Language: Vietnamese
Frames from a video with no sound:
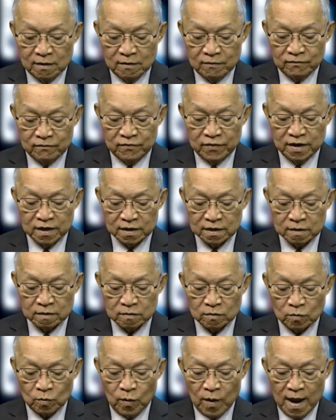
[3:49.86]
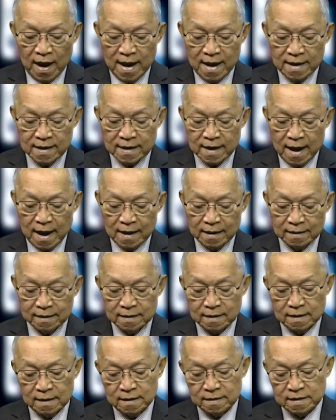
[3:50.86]
vượt quá các
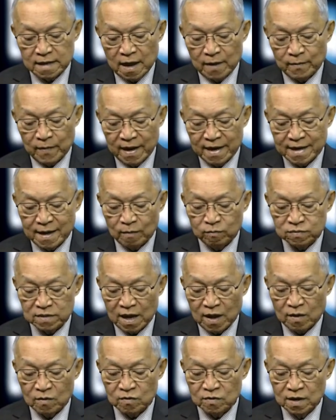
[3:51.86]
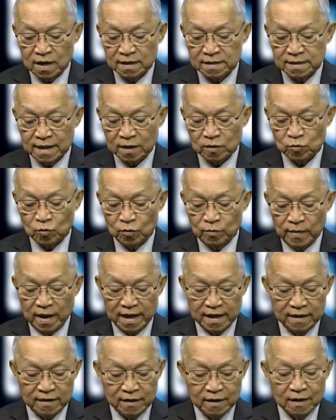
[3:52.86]
nhà máy đóng tàu lớn nhất của
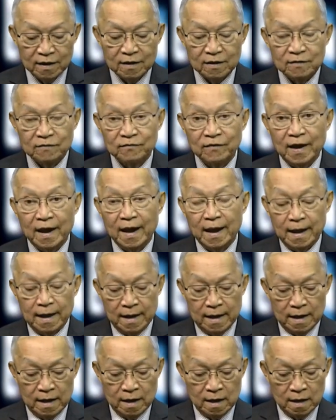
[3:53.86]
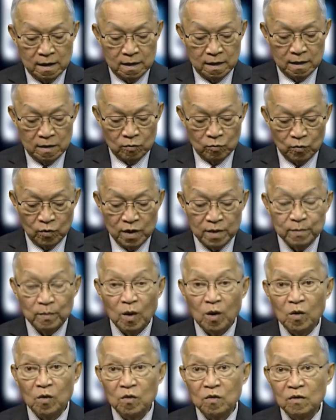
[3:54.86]
Mỹ về quy
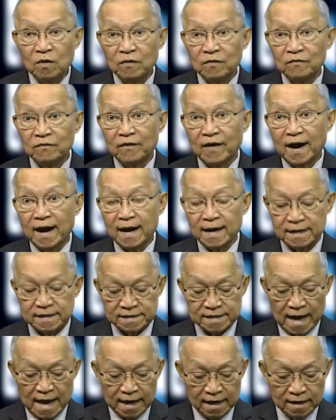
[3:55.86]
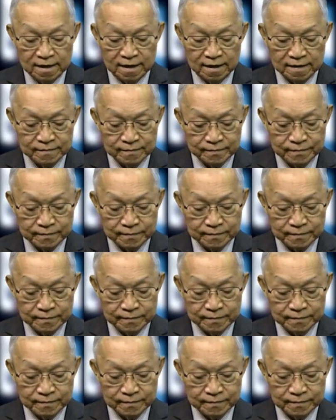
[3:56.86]
mô và sản lượng.